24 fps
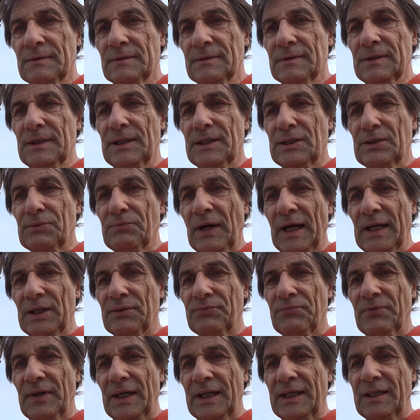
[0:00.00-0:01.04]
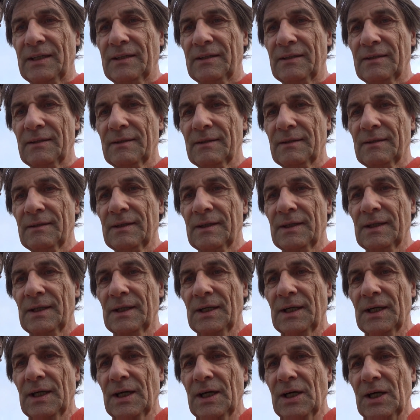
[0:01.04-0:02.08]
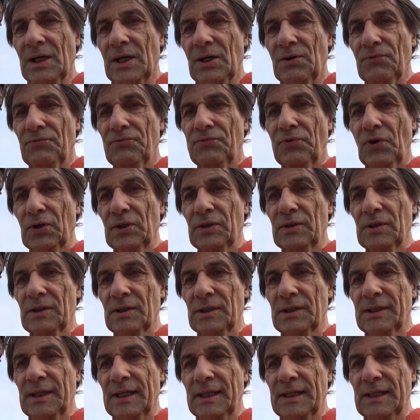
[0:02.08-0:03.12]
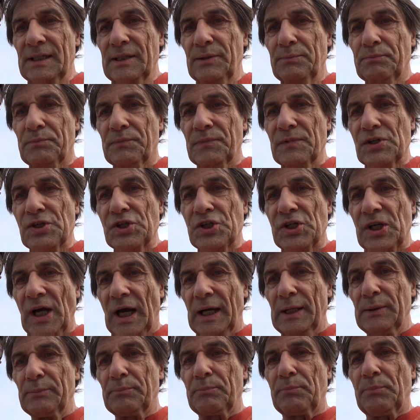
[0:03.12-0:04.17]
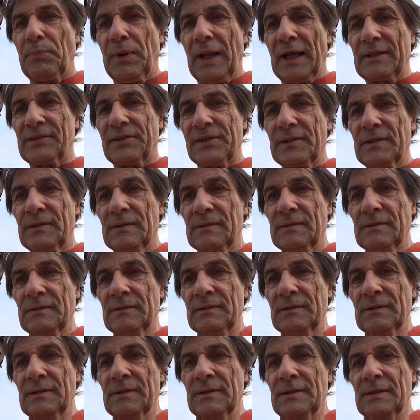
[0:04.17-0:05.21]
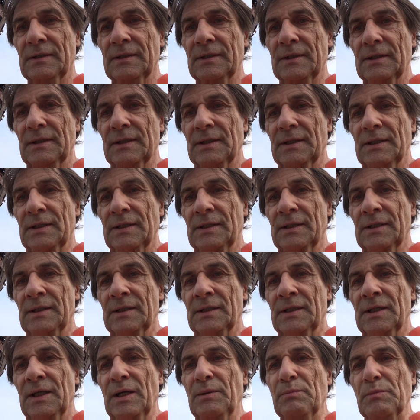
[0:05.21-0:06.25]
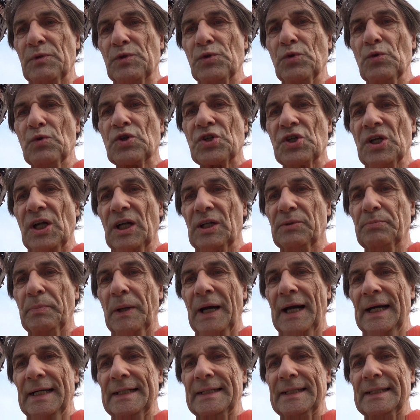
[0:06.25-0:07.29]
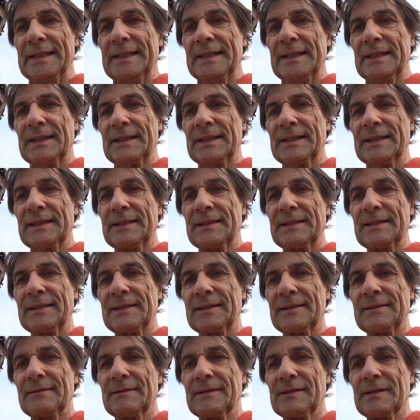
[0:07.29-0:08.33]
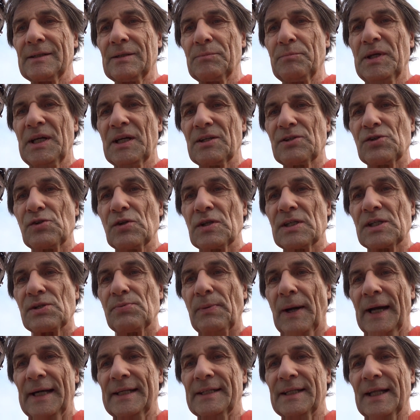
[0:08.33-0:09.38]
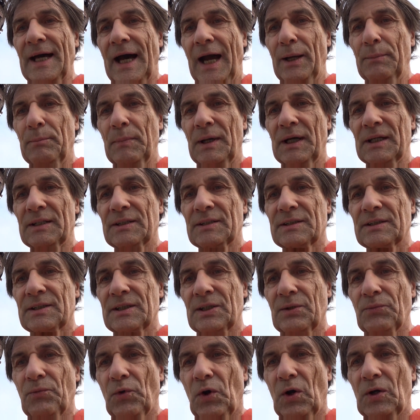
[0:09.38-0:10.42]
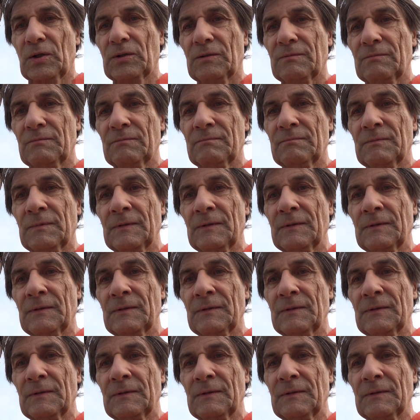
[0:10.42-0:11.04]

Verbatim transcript: nicht weit weg von der geliebten Steinplatte, im Südstadtpark mir zur zweiten Heimat geworden.